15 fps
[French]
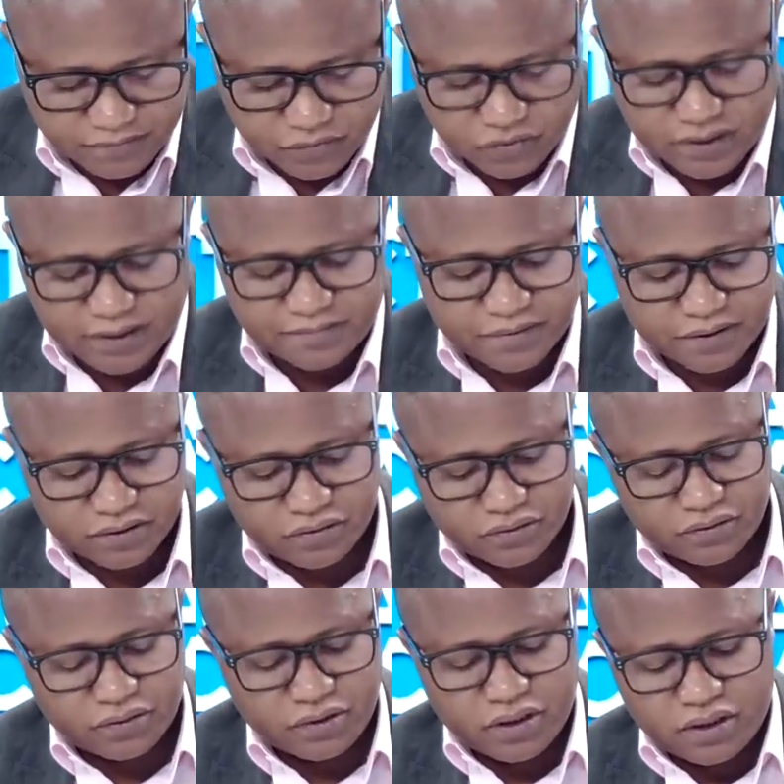On apprend que
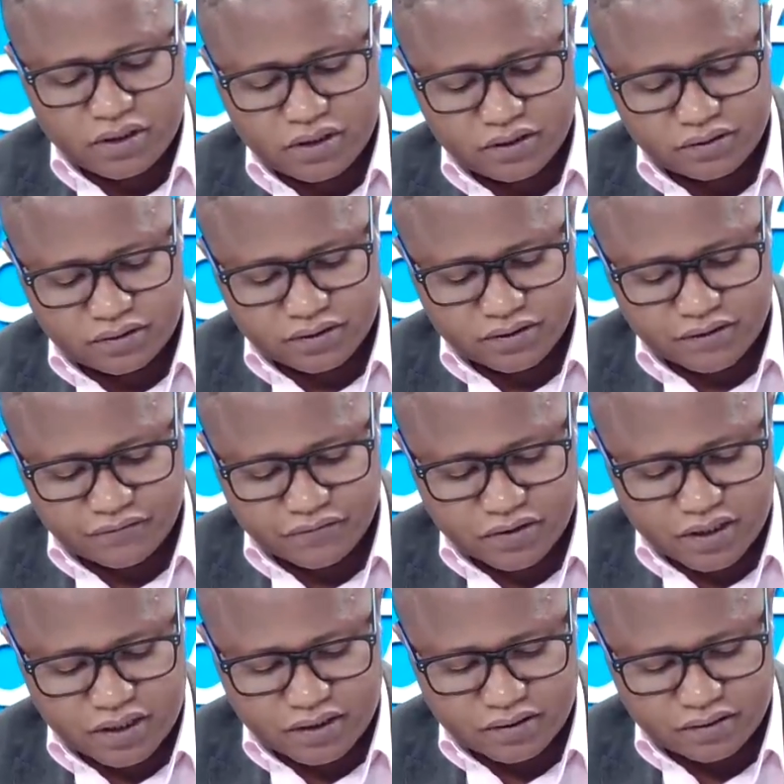euh, ses
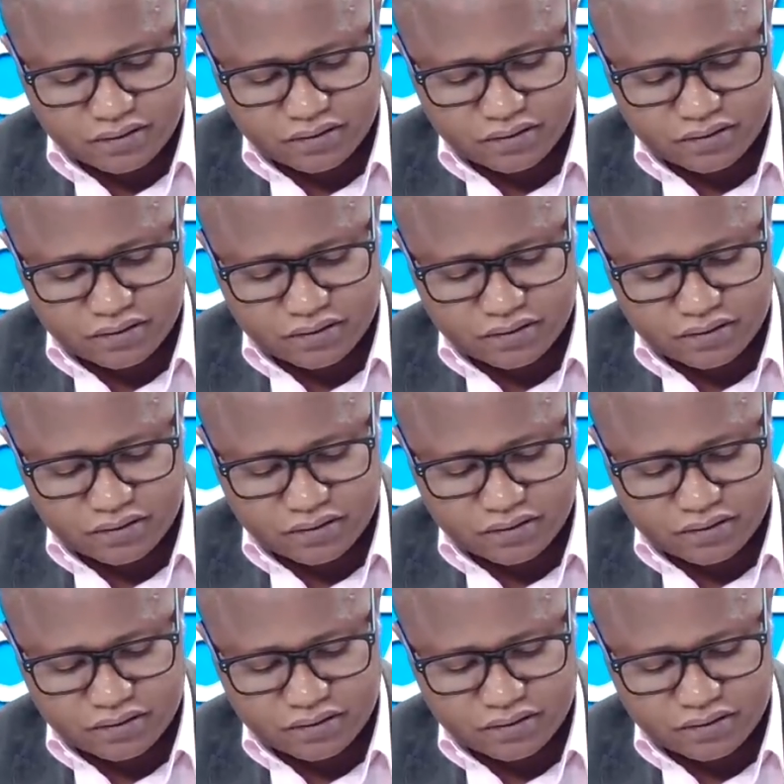avocats